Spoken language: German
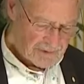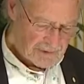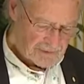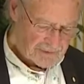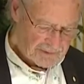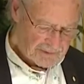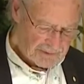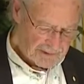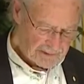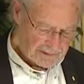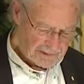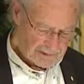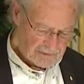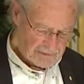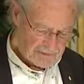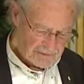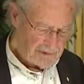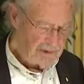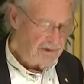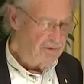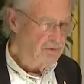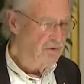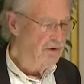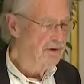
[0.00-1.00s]
verstrickte
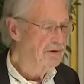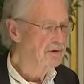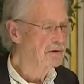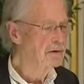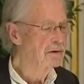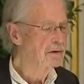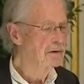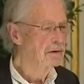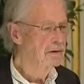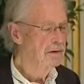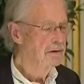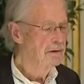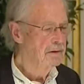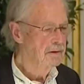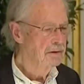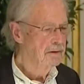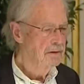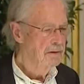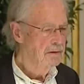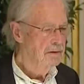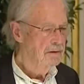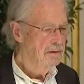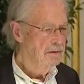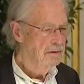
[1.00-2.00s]
sich dort
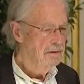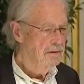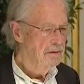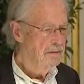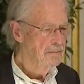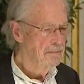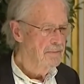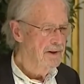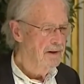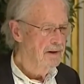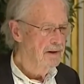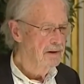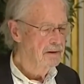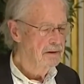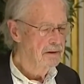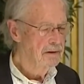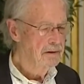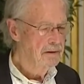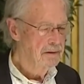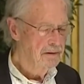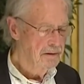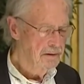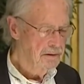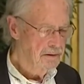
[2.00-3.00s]
mehr
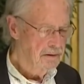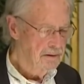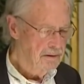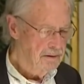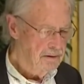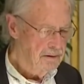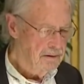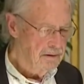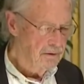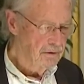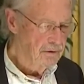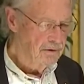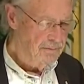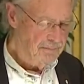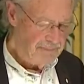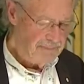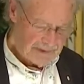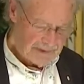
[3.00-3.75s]
und